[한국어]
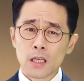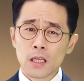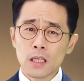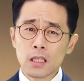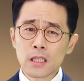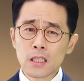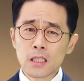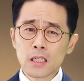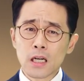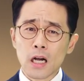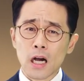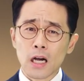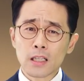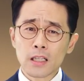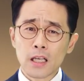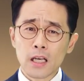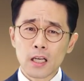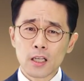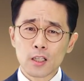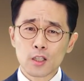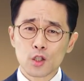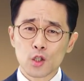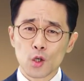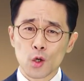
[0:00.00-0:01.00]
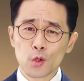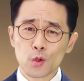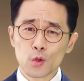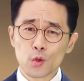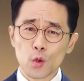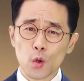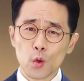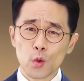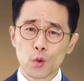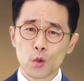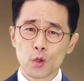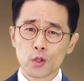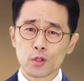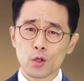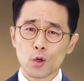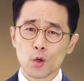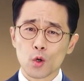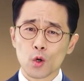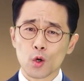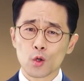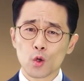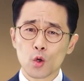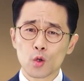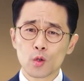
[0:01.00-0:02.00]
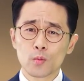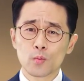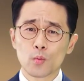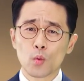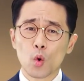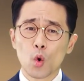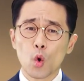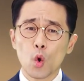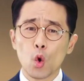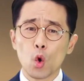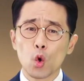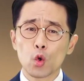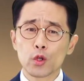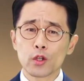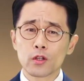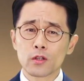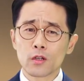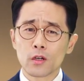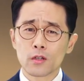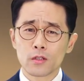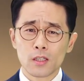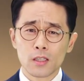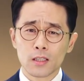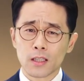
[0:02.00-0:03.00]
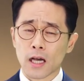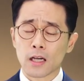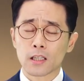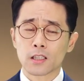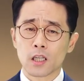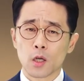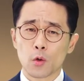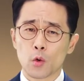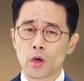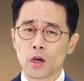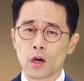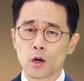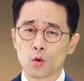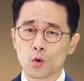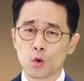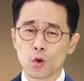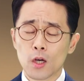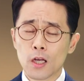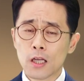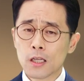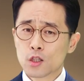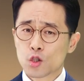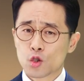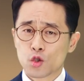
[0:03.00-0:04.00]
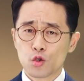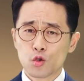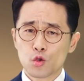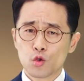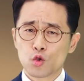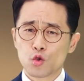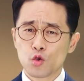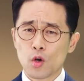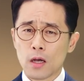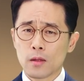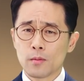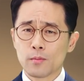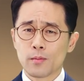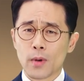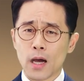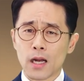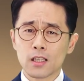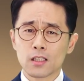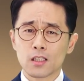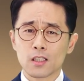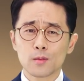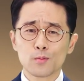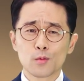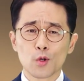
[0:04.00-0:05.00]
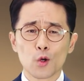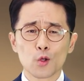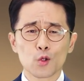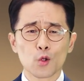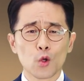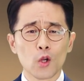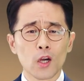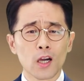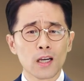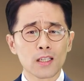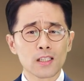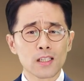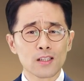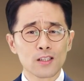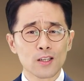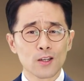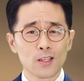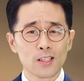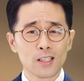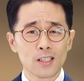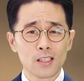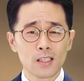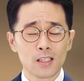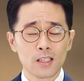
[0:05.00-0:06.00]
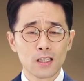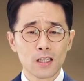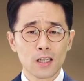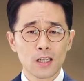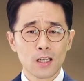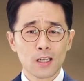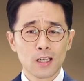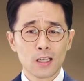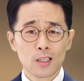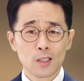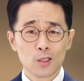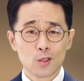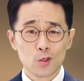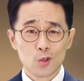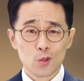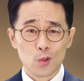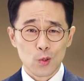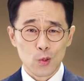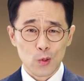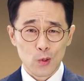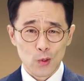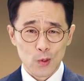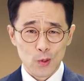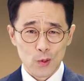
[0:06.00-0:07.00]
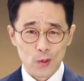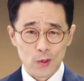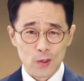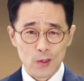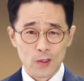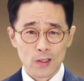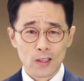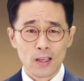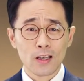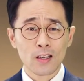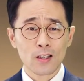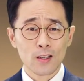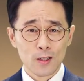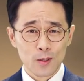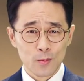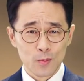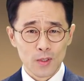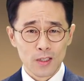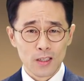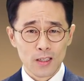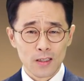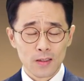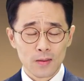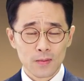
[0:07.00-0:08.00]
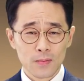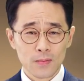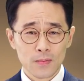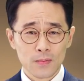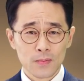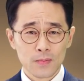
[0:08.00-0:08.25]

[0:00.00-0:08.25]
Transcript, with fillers: 인간의 전통으로 섞어놓은 모든 것을 다 제외하고 순수한 말씀으로 돌아가자는 것이 종교개혁입니다.